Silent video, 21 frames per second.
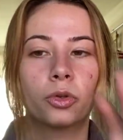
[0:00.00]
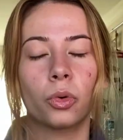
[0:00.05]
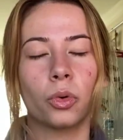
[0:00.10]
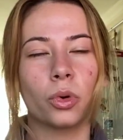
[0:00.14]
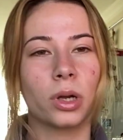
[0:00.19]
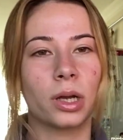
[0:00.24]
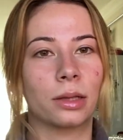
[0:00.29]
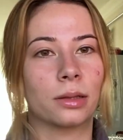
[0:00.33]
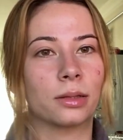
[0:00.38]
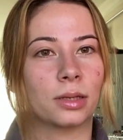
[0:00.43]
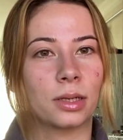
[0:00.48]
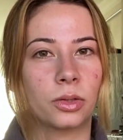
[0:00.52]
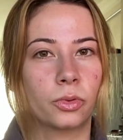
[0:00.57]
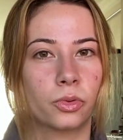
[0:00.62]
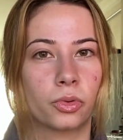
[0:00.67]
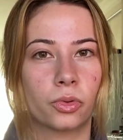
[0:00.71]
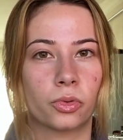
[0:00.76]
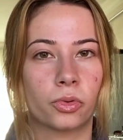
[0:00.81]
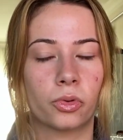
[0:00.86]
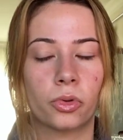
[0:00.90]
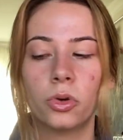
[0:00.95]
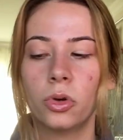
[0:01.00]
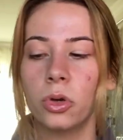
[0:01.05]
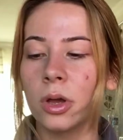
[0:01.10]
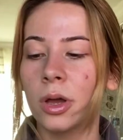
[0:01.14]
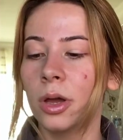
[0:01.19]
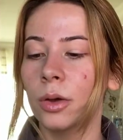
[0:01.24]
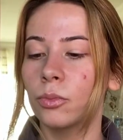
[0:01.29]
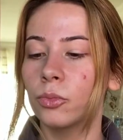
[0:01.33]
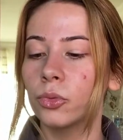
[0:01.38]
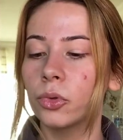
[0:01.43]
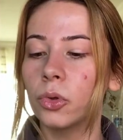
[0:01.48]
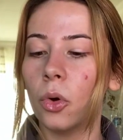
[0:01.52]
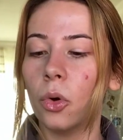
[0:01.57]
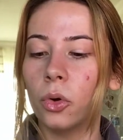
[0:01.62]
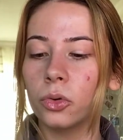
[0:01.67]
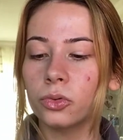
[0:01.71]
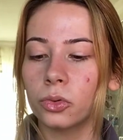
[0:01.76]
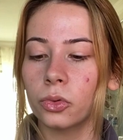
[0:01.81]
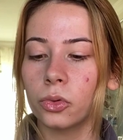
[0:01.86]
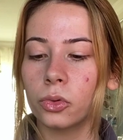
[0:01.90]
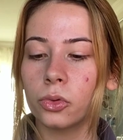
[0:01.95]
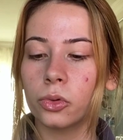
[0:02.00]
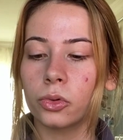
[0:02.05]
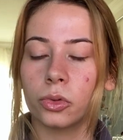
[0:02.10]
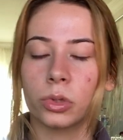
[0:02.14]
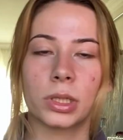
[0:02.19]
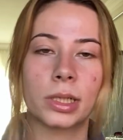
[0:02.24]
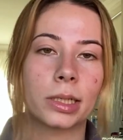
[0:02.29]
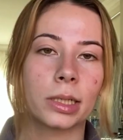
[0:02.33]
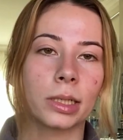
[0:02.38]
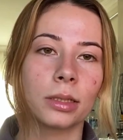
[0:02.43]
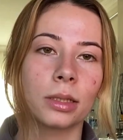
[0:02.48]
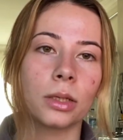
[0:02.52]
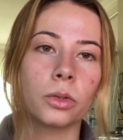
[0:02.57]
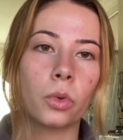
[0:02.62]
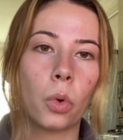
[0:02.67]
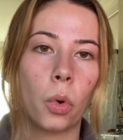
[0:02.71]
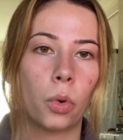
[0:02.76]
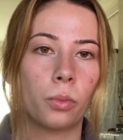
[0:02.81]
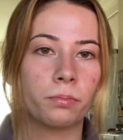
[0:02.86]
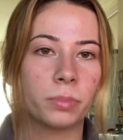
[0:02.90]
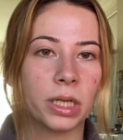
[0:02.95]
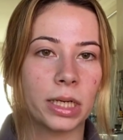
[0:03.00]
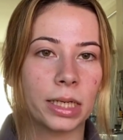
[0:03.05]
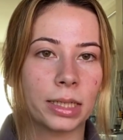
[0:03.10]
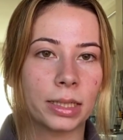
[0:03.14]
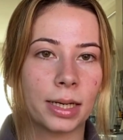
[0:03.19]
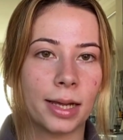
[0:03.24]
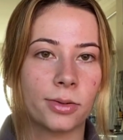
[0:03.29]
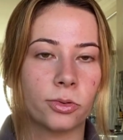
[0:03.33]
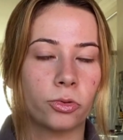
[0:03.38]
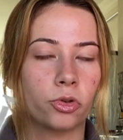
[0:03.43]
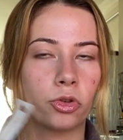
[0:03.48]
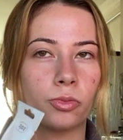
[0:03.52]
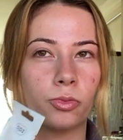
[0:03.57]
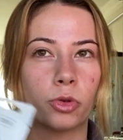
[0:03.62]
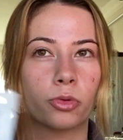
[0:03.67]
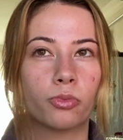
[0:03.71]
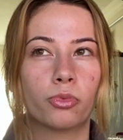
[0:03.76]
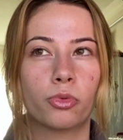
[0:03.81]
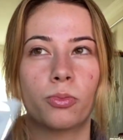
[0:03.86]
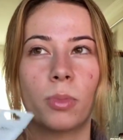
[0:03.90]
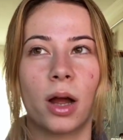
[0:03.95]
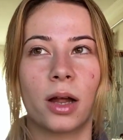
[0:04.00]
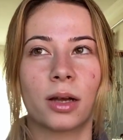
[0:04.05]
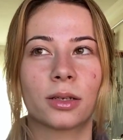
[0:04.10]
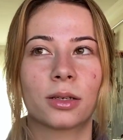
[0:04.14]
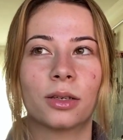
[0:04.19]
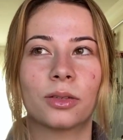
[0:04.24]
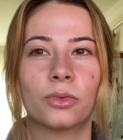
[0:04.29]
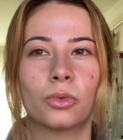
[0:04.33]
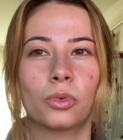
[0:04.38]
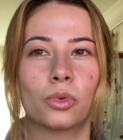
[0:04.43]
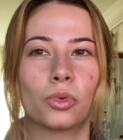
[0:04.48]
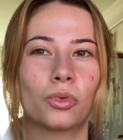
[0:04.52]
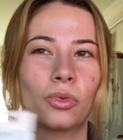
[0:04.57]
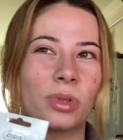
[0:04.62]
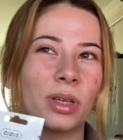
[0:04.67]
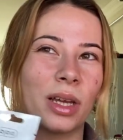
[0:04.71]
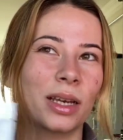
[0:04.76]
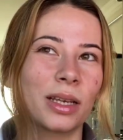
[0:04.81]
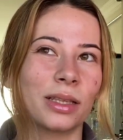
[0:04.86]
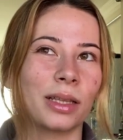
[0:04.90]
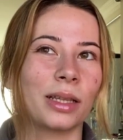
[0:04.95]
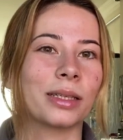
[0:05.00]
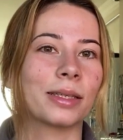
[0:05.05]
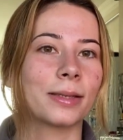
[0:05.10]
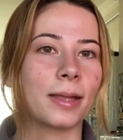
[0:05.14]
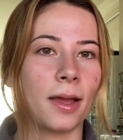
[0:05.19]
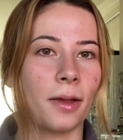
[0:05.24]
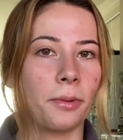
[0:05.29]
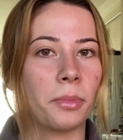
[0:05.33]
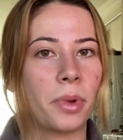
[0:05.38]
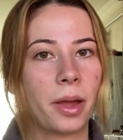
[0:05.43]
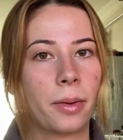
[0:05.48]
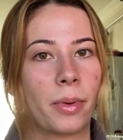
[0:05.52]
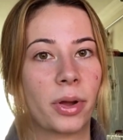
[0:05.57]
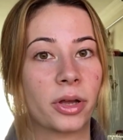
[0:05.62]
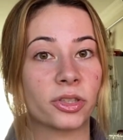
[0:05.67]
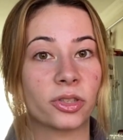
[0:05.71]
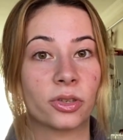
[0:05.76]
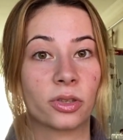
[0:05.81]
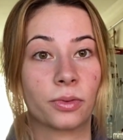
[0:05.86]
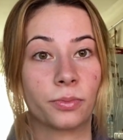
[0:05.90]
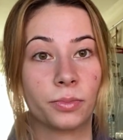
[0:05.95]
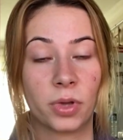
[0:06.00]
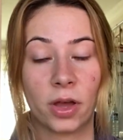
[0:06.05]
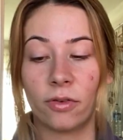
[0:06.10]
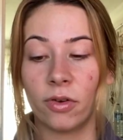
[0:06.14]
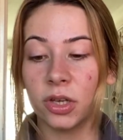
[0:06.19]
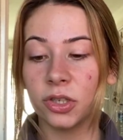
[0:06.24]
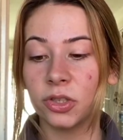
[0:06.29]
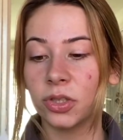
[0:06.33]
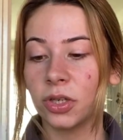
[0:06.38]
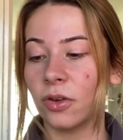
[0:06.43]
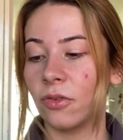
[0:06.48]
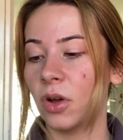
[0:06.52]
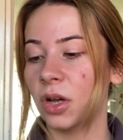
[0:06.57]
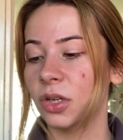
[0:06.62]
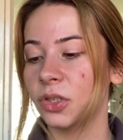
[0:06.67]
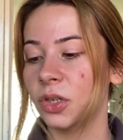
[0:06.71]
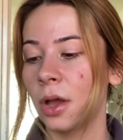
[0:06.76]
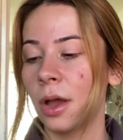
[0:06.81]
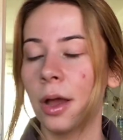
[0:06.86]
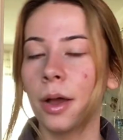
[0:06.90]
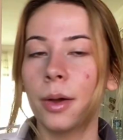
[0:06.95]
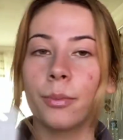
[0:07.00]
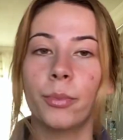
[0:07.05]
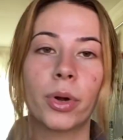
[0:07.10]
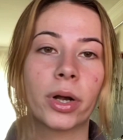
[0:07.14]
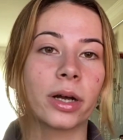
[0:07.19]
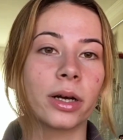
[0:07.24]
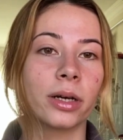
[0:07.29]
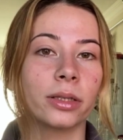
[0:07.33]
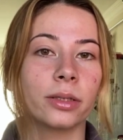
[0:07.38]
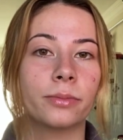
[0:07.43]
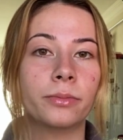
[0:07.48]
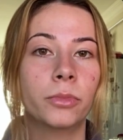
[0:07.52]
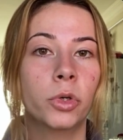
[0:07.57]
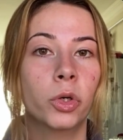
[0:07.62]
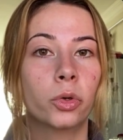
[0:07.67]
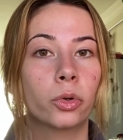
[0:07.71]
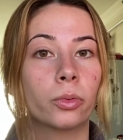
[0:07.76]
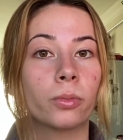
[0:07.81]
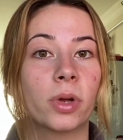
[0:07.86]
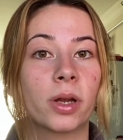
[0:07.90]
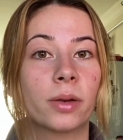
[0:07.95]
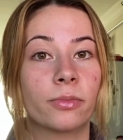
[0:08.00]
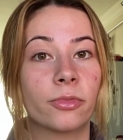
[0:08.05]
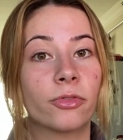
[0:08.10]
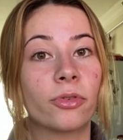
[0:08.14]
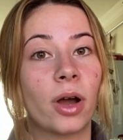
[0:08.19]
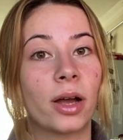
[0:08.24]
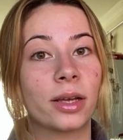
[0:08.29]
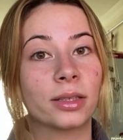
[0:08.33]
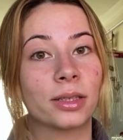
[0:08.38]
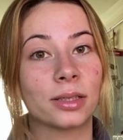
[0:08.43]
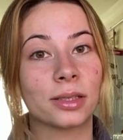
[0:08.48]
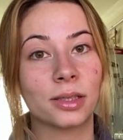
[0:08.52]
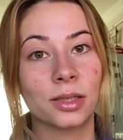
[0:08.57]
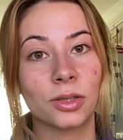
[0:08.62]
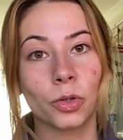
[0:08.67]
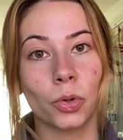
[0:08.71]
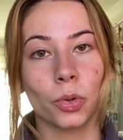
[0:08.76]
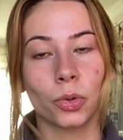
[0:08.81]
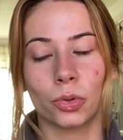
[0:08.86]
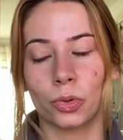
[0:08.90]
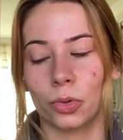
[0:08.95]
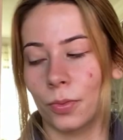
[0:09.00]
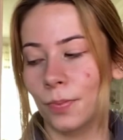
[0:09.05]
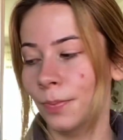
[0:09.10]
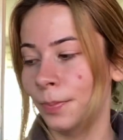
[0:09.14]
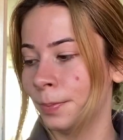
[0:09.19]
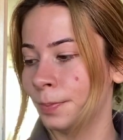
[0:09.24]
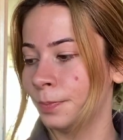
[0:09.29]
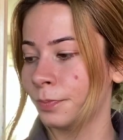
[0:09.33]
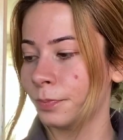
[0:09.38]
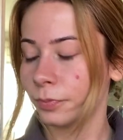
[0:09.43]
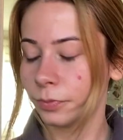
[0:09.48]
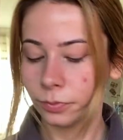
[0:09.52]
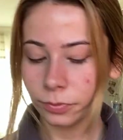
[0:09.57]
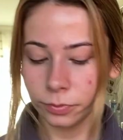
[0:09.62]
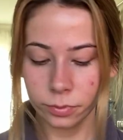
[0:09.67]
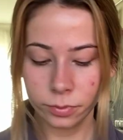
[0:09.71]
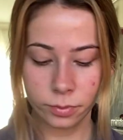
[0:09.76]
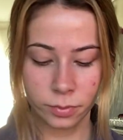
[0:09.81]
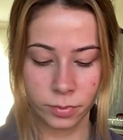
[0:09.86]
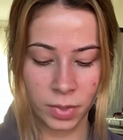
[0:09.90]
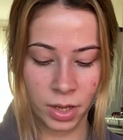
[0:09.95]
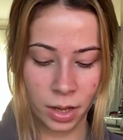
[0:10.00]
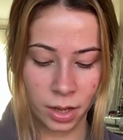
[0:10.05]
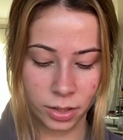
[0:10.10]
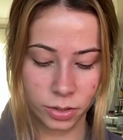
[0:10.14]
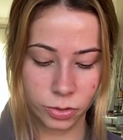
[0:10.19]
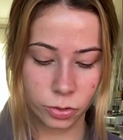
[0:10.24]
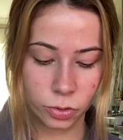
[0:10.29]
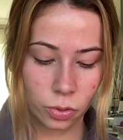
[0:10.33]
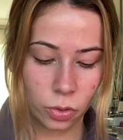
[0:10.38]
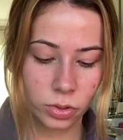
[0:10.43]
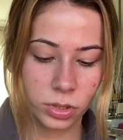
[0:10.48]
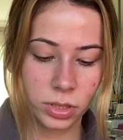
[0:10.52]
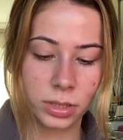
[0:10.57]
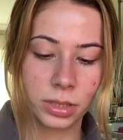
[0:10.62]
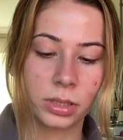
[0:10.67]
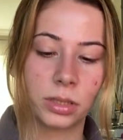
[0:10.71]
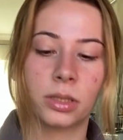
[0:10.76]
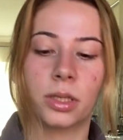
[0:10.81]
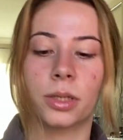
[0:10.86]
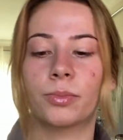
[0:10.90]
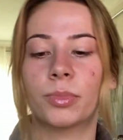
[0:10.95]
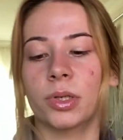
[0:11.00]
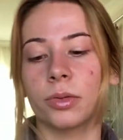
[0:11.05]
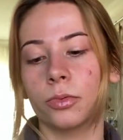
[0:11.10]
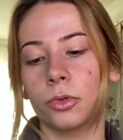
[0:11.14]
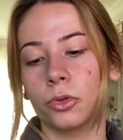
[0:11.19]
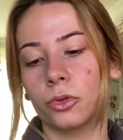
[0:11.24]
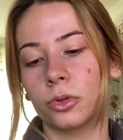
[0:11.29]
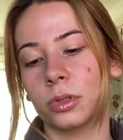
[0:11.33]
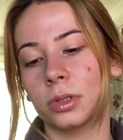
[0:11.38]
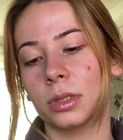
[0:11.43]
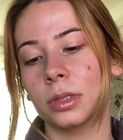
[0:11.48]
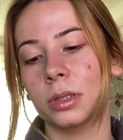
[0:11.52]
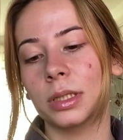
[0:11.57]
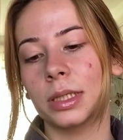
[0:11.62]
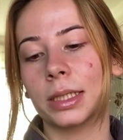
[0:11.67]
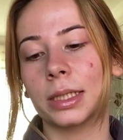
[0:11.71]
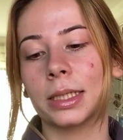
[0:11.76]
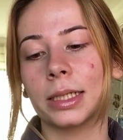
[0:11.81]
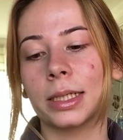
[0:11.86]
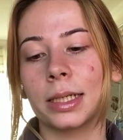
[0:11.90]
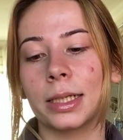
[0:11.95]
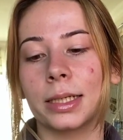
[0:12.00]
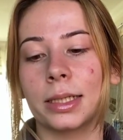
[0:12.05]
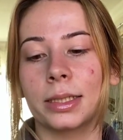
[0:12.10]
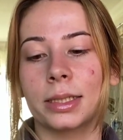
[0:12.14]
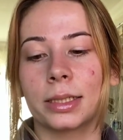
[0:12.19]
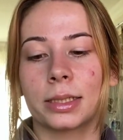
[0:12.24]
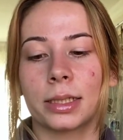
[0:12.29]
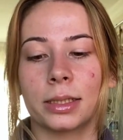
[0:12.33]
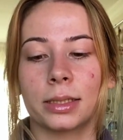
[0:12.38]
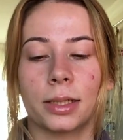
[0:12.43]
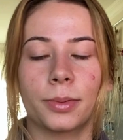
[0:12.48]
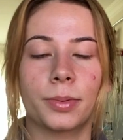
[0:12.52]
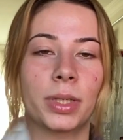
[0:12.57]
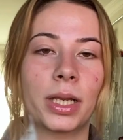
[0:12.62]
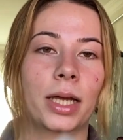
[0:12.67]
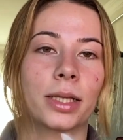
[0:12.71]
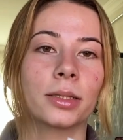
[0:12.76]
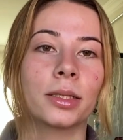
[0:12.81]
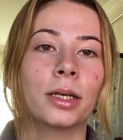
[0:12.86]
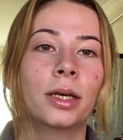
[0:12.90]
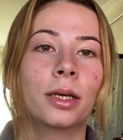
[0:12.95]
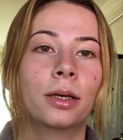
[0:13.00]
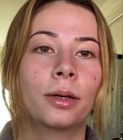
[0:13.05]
Çok kaliteli çünkü. Bu da 19 liradan 11 liraya düşmüş. Bu markanın ürünlerini de sevmeye başladım. Yavaş yavaş bakalım. Umarım bir faydasını görürüm. Sonrasında BB Beauty'nin ikili yıkanabilen